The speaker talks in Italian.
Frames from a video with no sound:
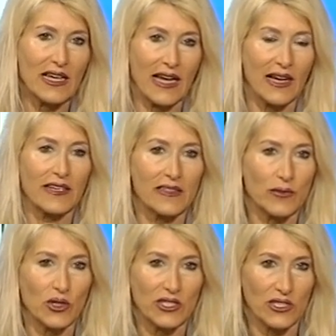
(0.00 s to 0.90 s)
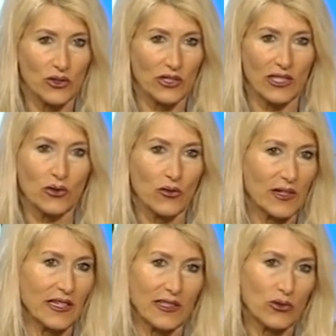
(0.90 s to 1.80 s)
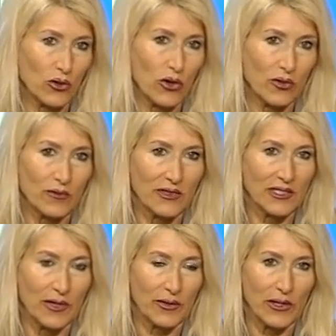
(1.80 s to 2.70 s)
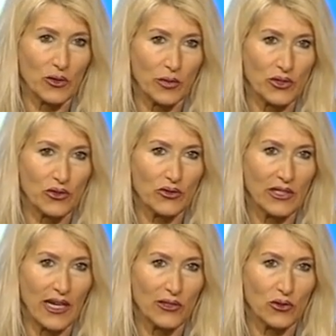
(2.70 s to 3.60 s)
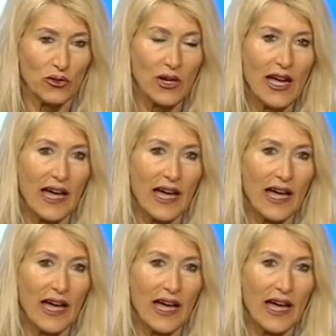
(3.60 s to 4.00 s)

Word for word: anche il timore stesso che tanto venga detto no, si dà tanto per scontato,